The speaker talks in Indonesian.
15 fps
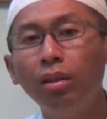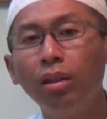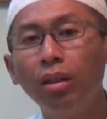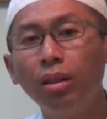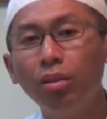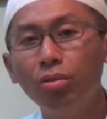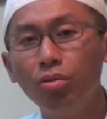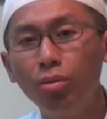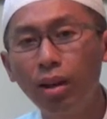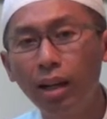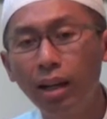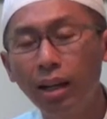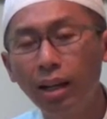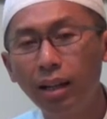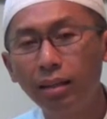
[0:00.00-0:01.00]
uh,
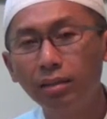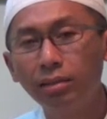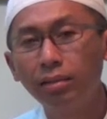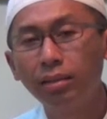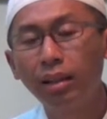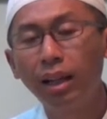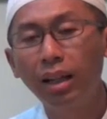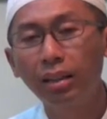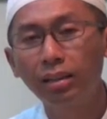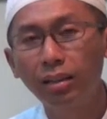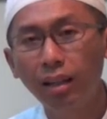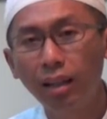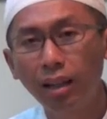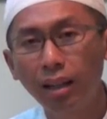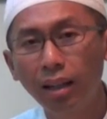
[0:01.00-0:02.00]
uang,
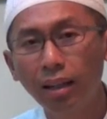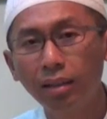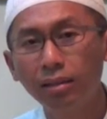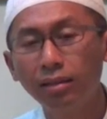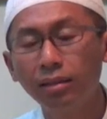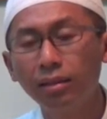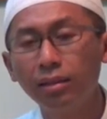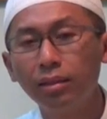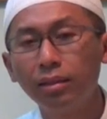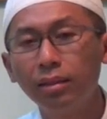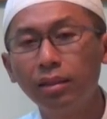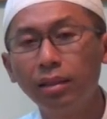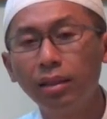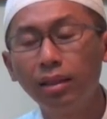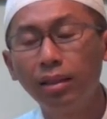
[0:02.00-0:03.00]
harta,
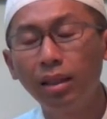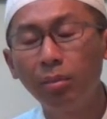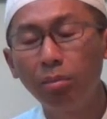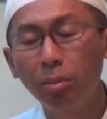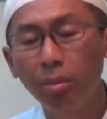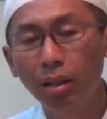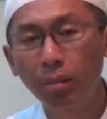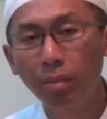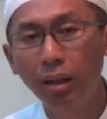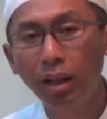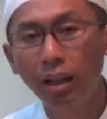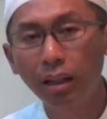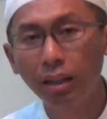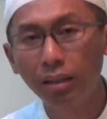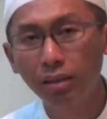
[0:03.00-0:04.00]
uh, dan beberapa
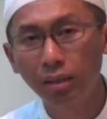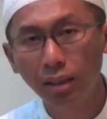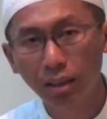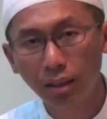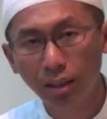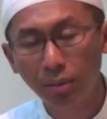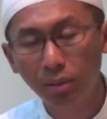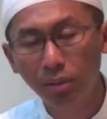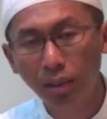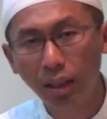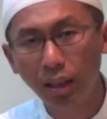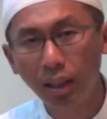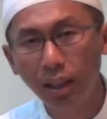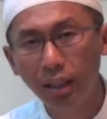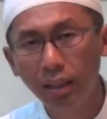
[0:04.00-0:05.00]
hal yang sering kita
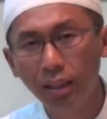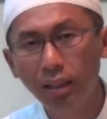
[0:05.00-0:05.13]
bicarakan